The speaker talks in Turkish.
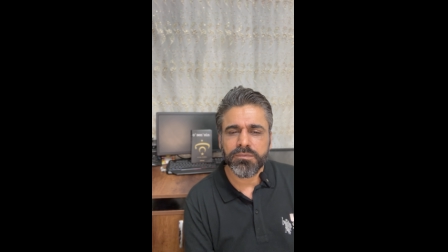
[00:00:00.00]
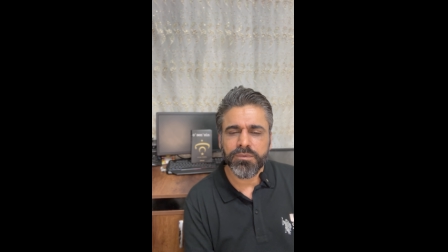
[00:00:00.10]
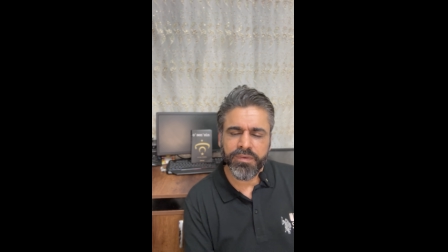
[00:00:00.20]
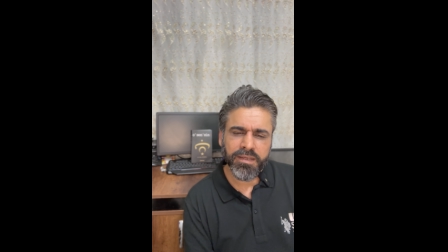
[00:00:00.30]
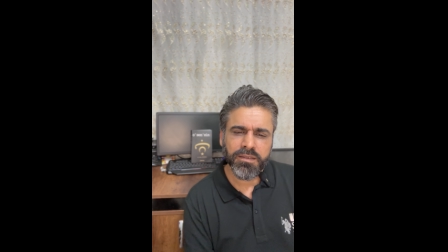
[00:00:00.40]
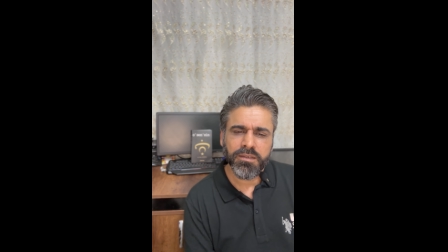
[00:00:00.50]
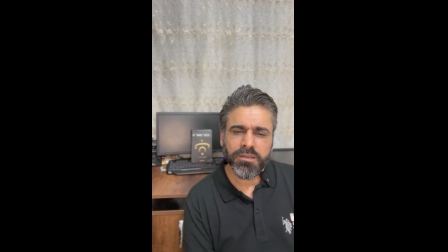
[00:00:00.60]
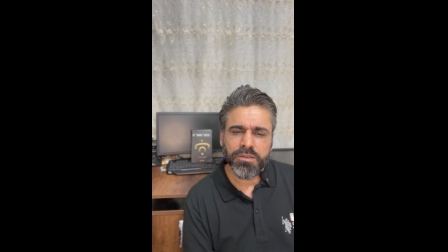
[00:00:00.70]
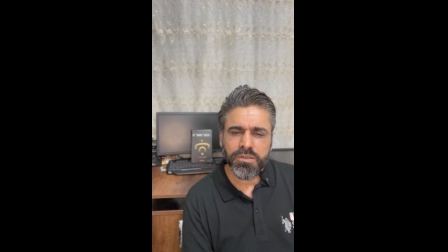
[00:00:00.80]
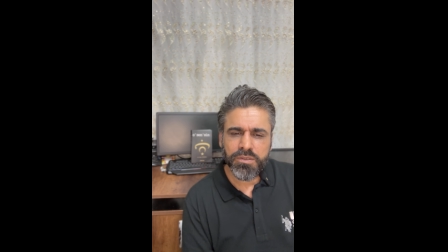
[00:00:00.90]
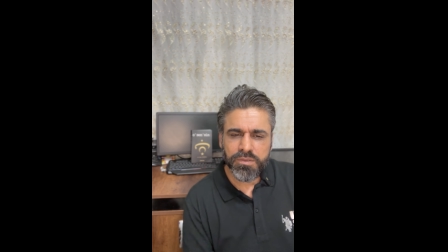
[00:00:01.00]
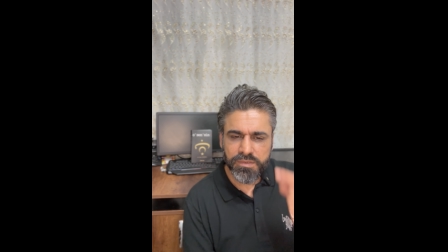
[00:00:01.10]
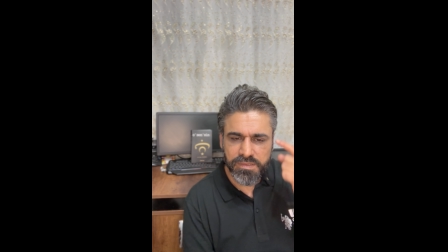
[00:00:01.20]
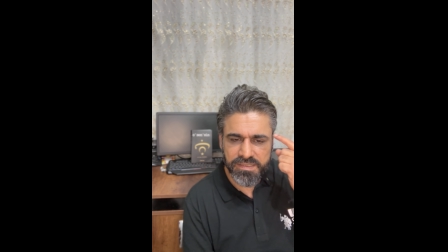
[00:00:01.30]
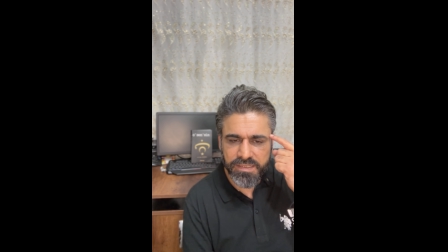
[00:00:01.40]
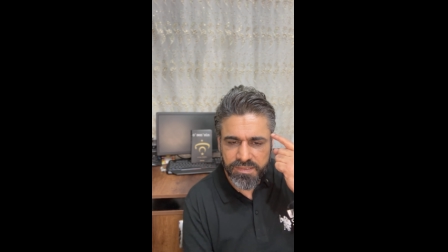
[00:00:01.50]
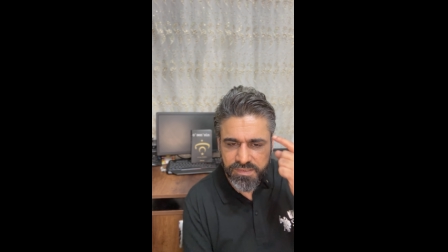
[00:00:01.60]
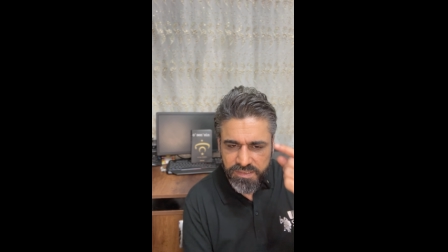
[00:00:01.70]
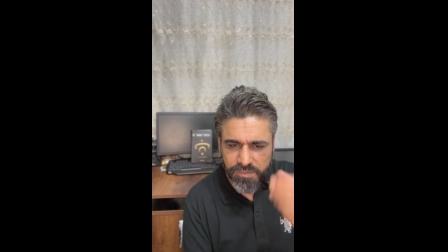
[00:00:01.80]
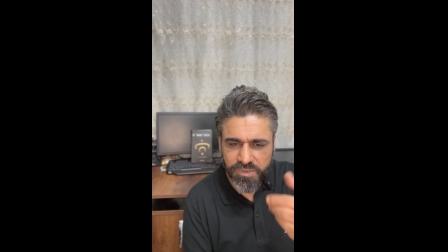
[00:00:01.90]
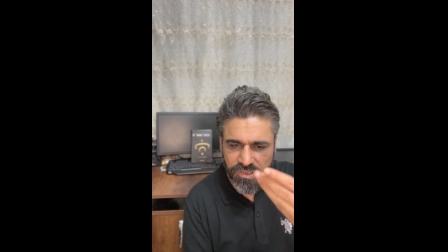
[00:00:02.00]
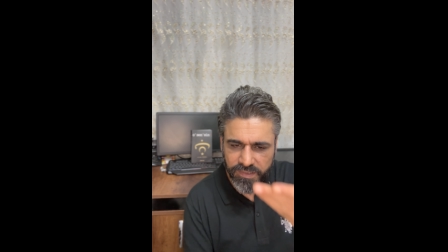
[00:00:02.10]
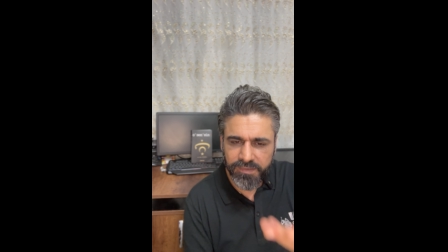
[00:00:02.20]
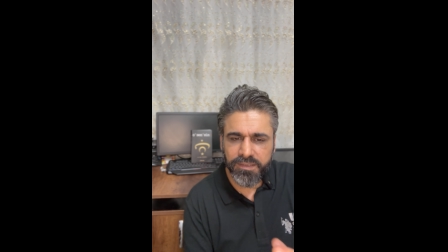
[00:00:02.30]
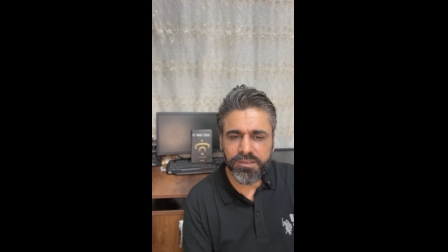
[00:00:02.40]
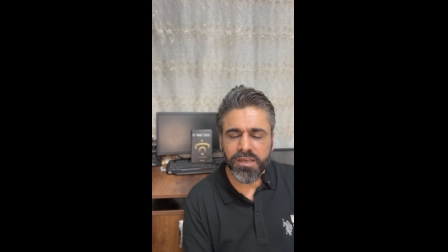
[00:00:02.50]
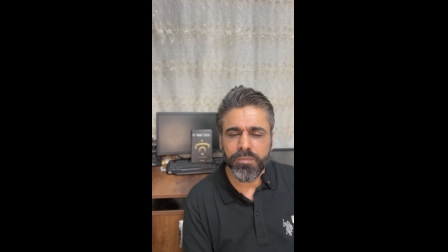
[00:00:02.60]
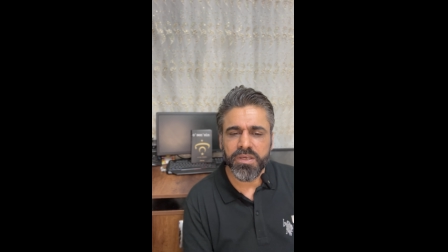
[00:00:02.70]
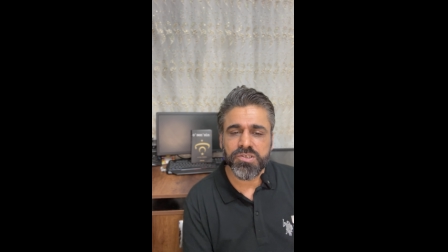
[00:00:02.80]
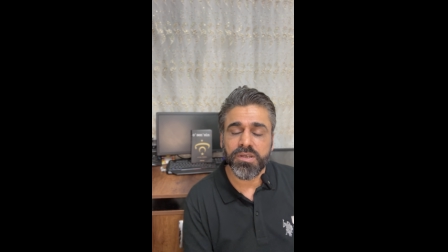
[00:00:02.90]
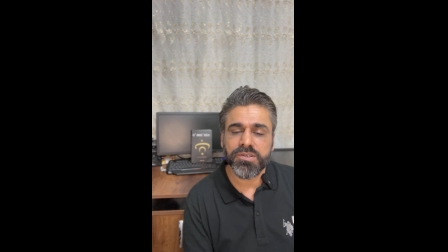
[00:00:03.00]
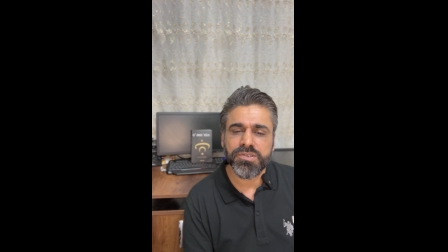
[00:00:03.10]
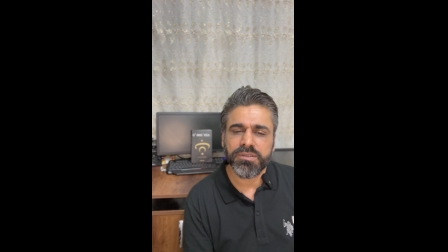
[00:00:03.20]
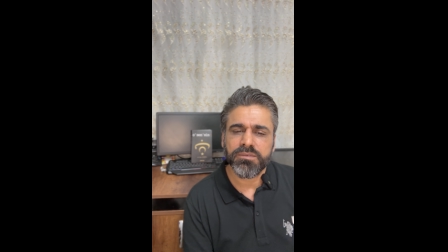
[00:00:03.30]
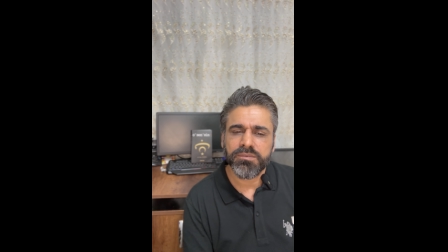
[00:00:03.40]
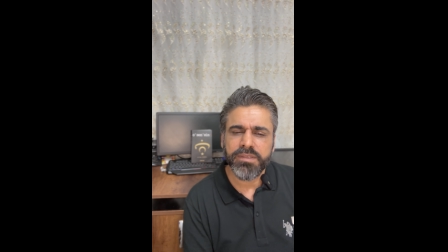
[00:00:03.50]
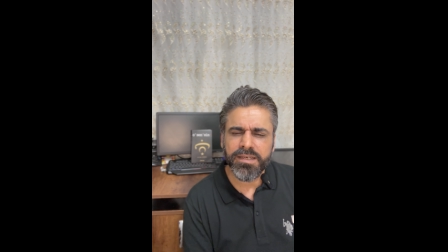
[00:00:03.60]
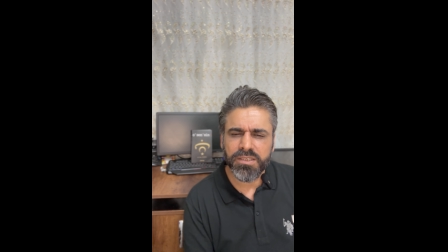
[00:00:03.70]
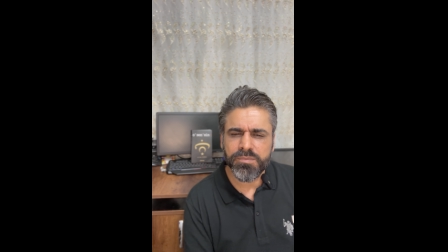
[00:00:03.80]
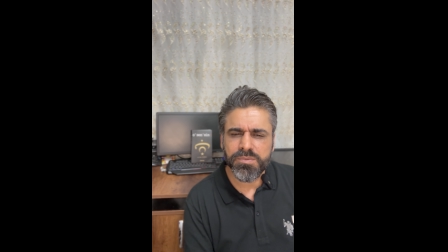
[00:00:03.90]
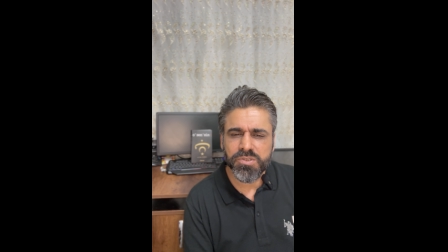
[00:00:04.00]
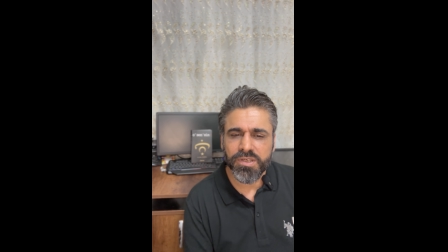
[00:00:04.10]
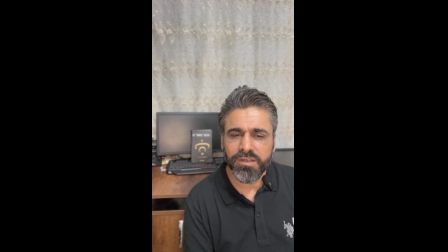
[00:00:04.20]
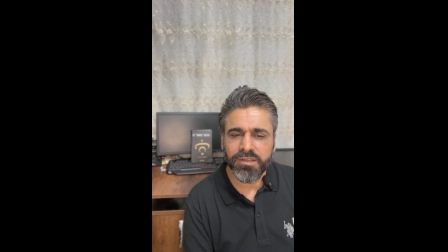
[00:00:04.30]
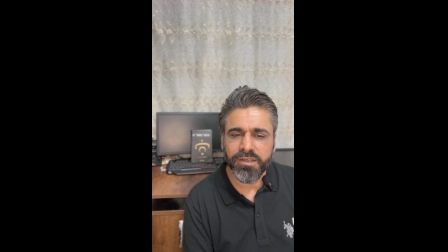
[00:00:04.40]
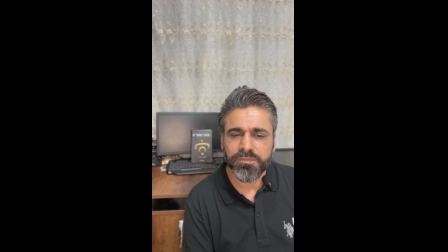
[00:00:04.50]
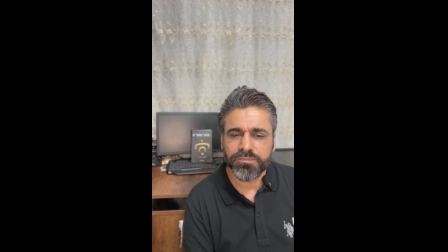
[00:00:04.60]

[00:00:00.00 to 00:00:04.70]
ve zihinsiz bir şekilde dilemeye çalışın. Tertemiz bir şekilde.